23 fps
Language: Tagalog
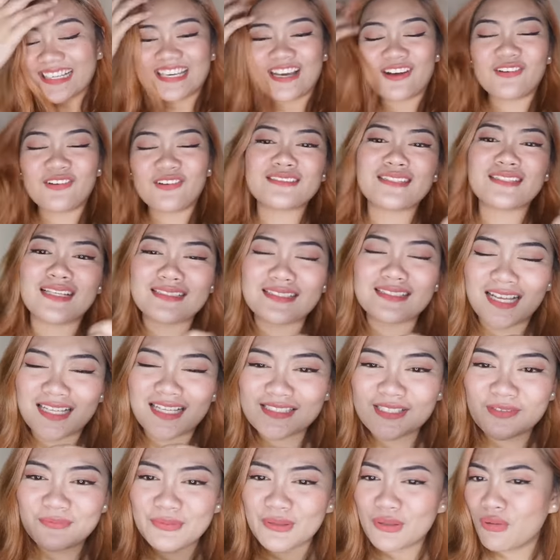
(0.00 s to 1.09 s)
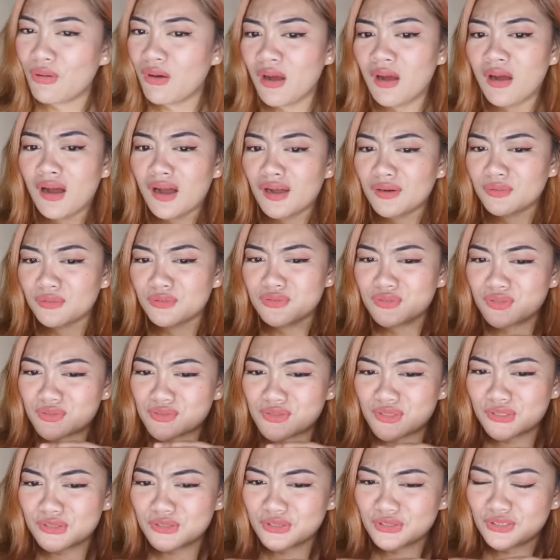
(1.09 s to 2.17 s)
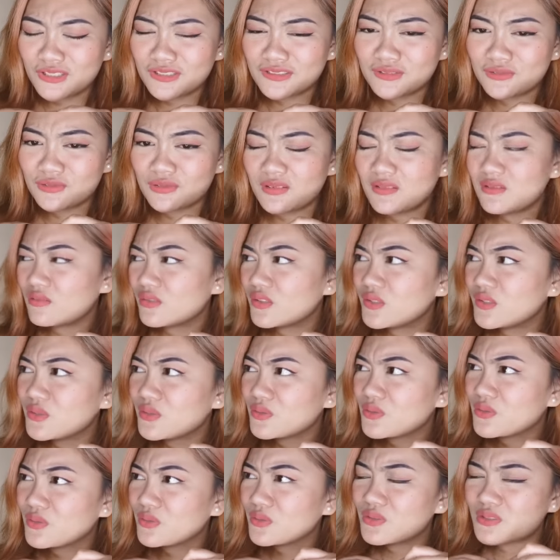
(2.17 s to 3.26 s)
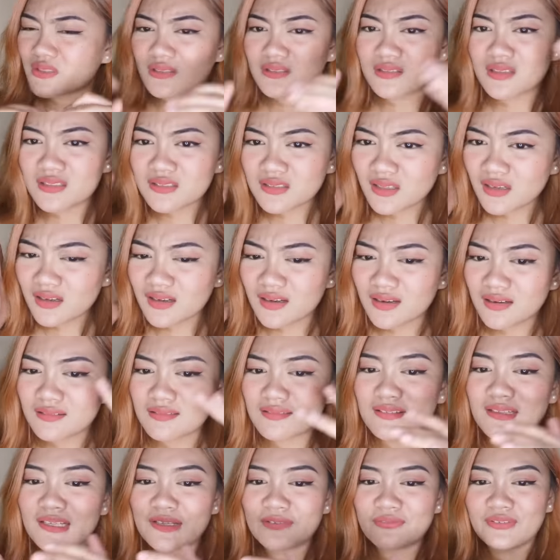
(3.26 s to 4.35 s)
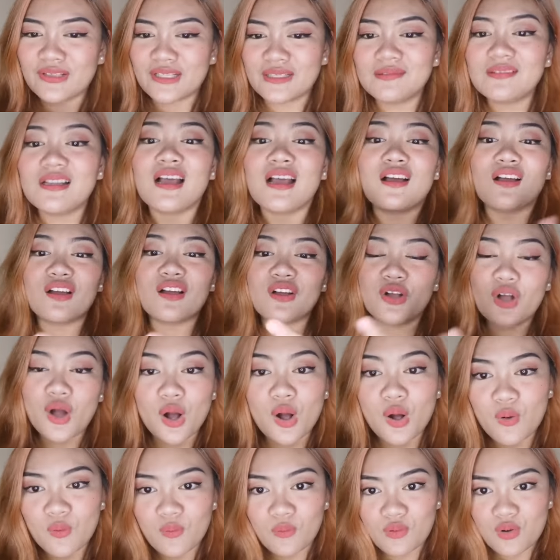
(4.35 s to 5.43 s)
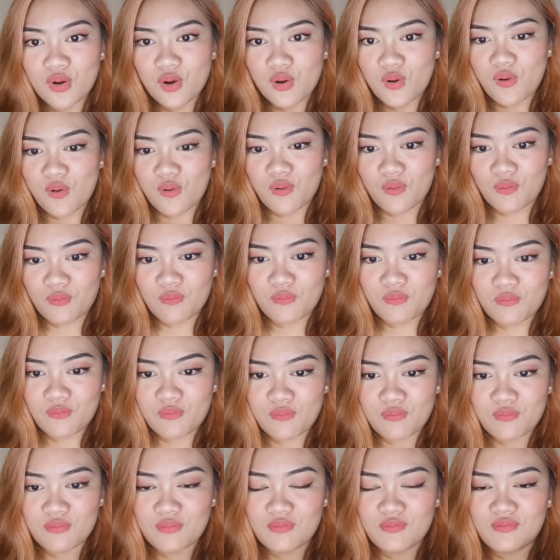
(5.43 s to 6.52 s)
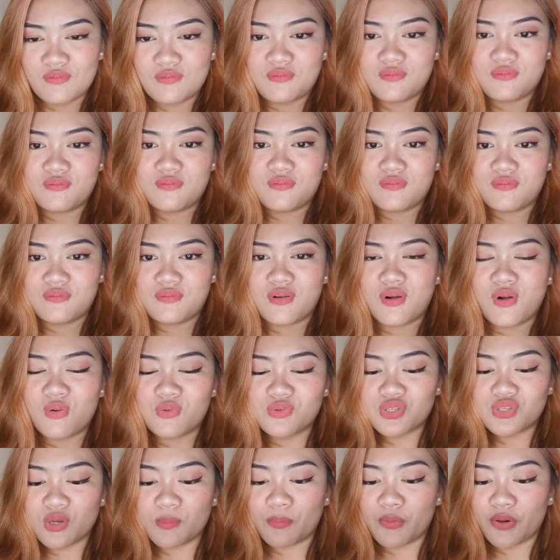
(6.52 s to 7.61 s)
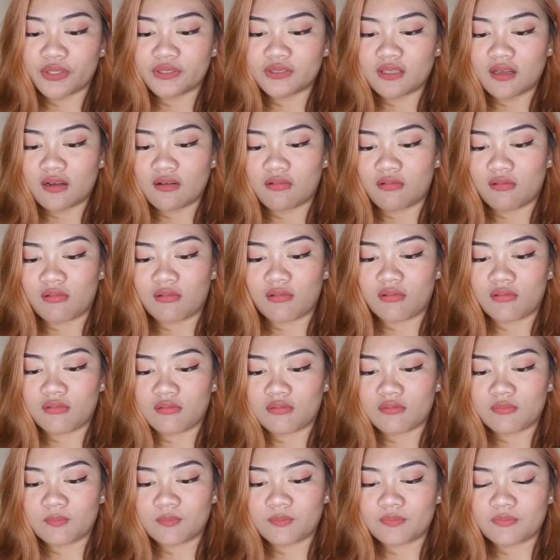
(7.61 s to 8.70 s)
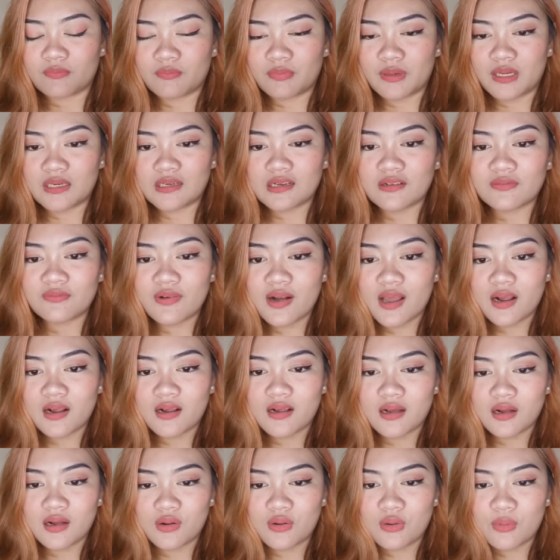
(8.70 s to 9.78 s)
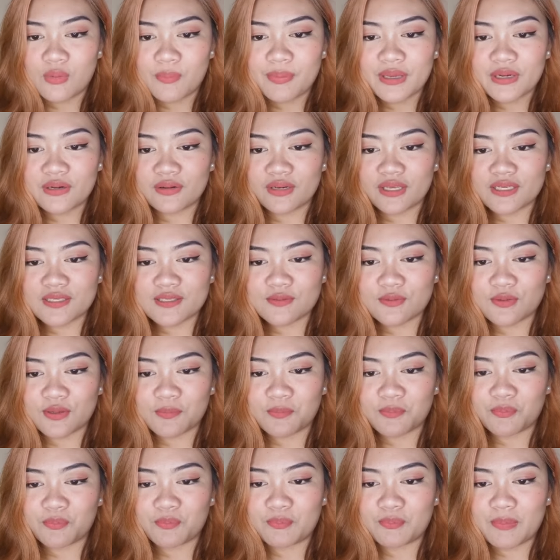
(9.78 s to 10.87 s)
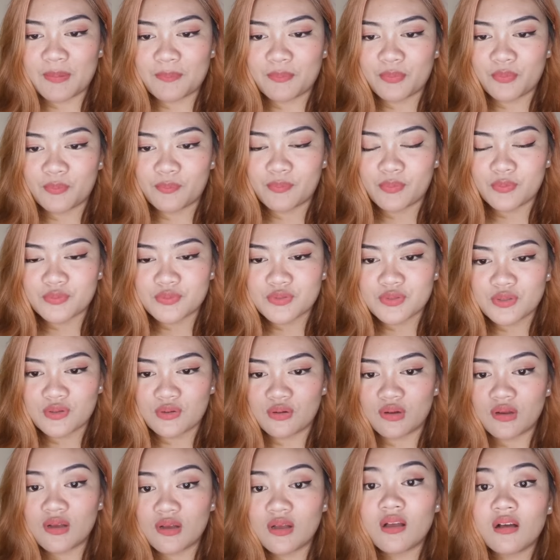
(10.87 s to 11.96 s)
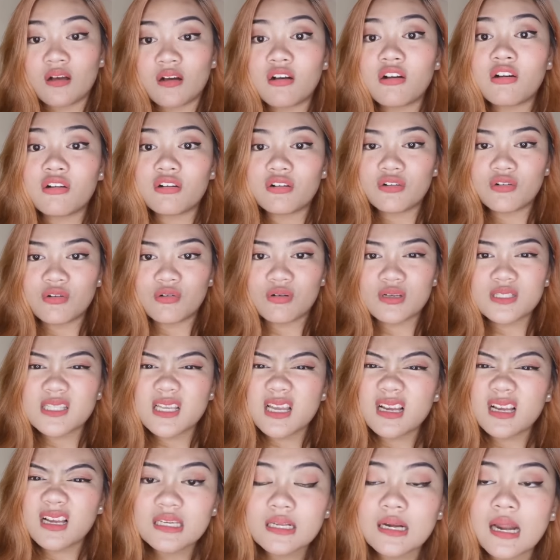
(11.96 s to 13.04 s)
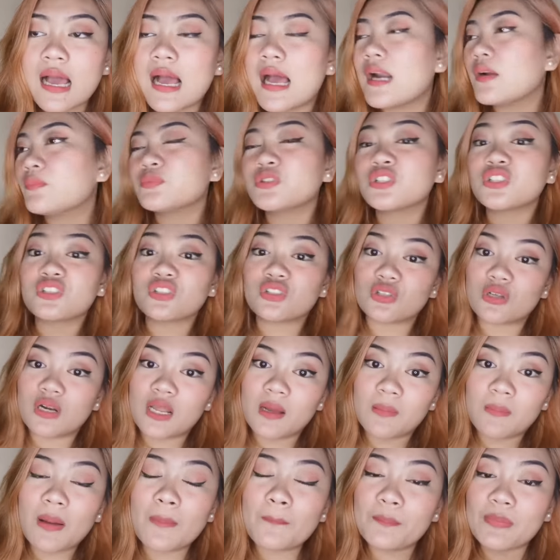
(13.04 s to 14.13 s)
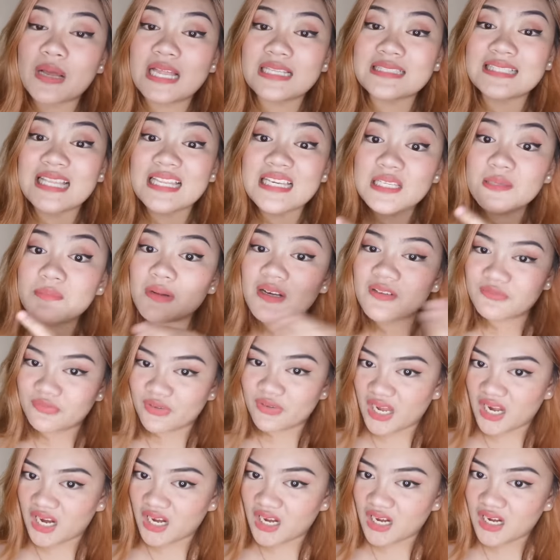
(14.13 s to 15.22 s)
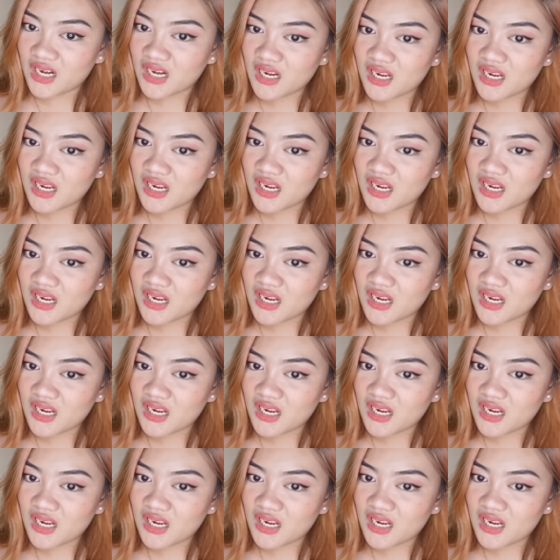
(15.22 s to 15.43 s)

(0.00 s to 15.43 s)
Kaya ako tataka, sabi ko, ano isa-search nito? Ano isa-search? Tataka ako, i-film. Go, go. Go, support ako pag nag-vlog ka, go. Pero next week, papopost ko. Oo, go. Kasi ang hir- alam sa totoo lang, ang, ang dali mag-vlog.